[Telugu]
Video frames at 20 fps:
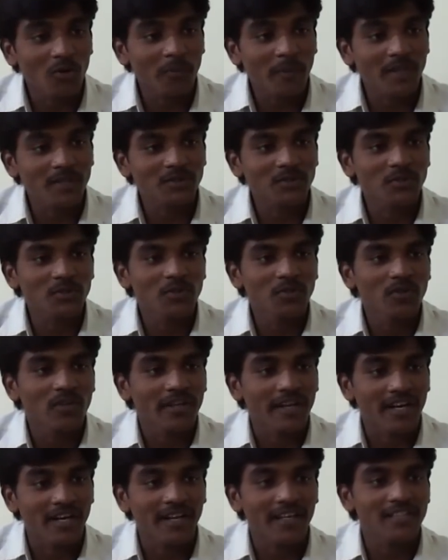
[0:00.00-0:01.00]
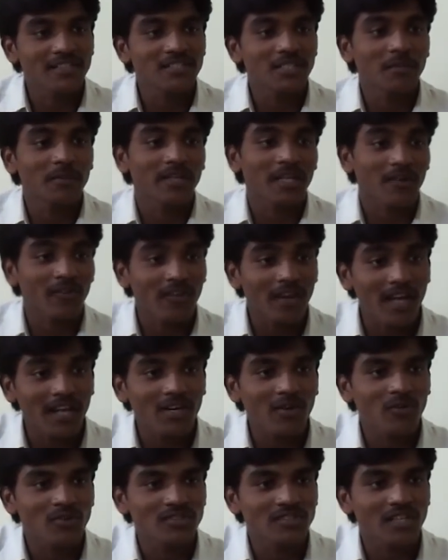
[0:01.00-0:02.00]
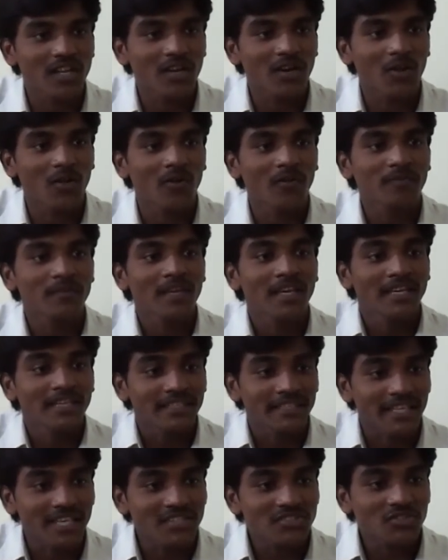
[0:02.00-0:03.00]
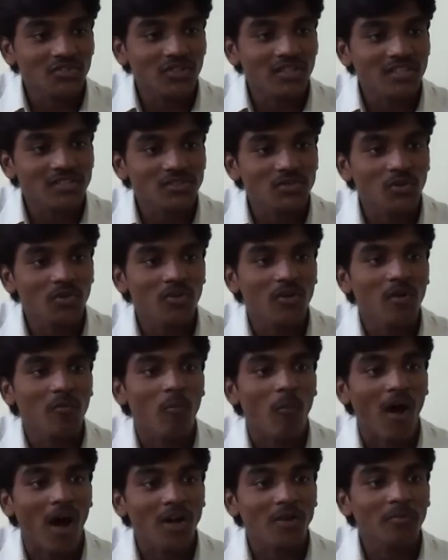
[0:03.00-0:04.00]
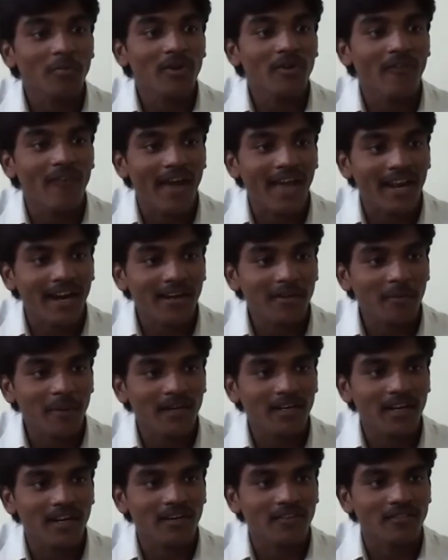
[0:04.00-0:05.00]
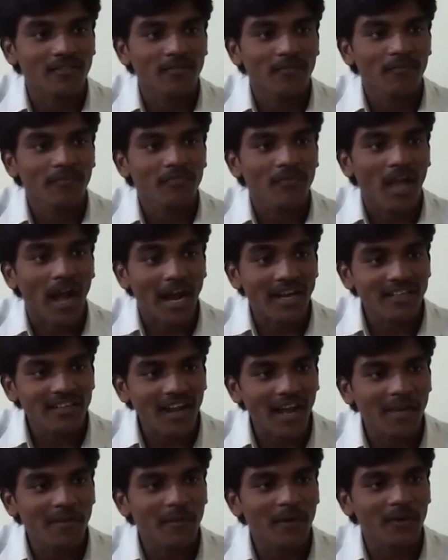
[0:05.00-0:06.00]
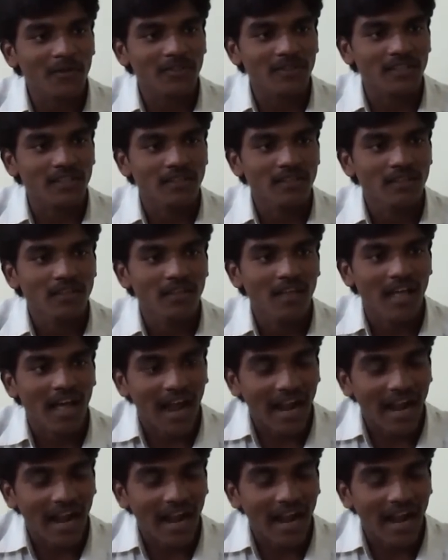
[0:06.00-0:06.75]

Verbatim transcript: ఒకటో పేతురు రెండాధ్యాయం ఇరవై నాలుగో వచనాల్లో యేసుక్రీస్తు మానుపై వేలాడబడ్డాడు అని రాయబడి ఉంది